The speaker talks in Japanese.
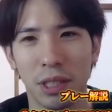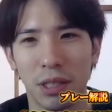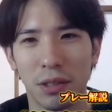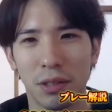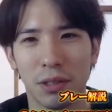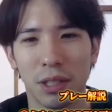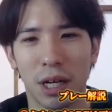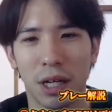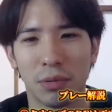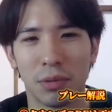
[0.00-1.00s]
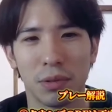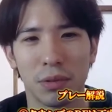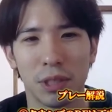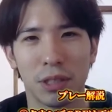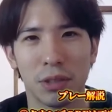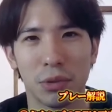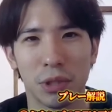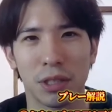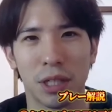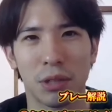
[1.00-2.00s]
ニックスにハフ必
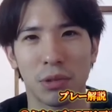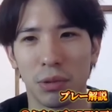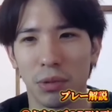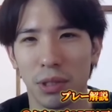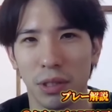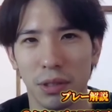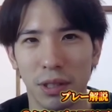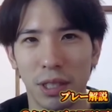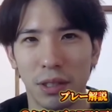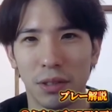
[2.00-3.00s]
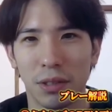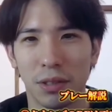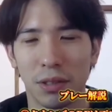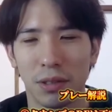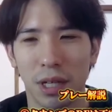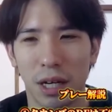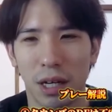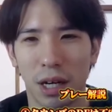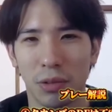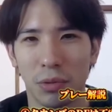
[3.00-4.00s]
要説あるね、俺ね。で、ニックス
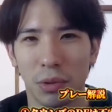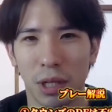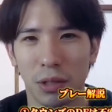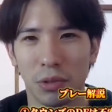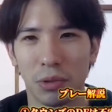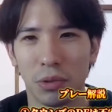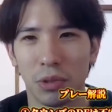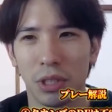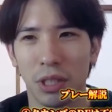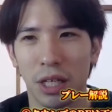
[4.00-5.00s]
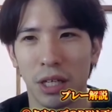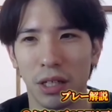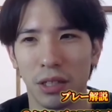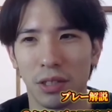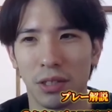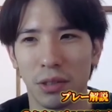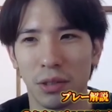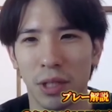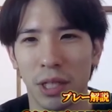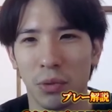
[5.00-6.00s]
がハフを獲得して、
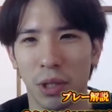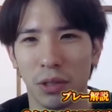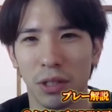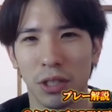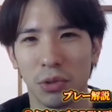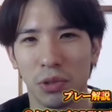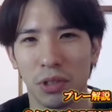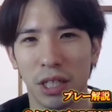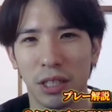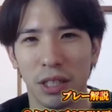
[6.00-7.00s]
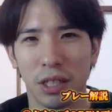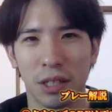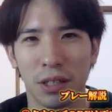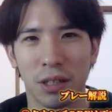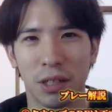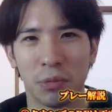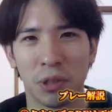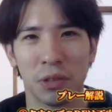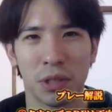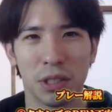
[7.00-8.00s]
2way の枠が1つ空いて、
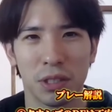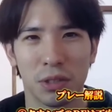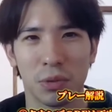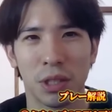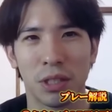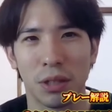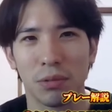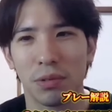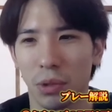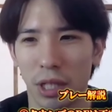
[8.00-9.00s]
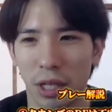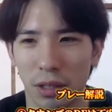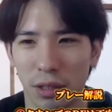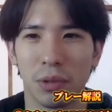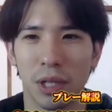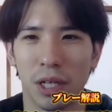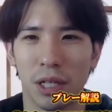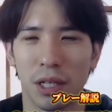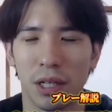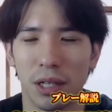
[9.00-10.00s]
河村ゆきが 2way になる。これだ。こ
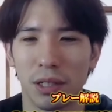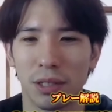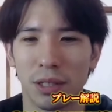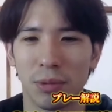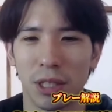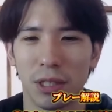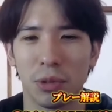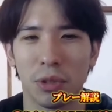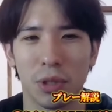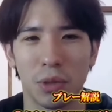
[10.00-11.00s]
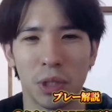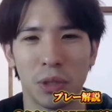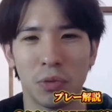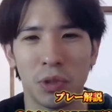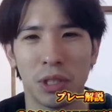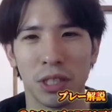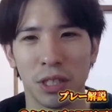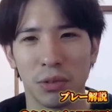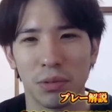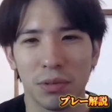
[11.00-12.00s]
れが全ての人がウィンウィン
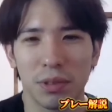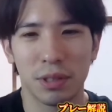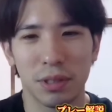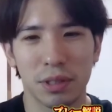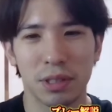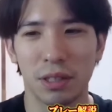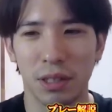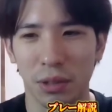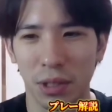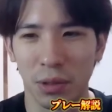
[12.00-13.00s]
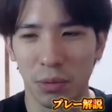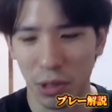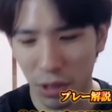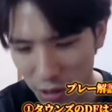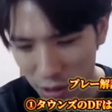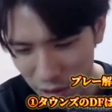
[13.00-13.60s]
になる選択なのかもしれな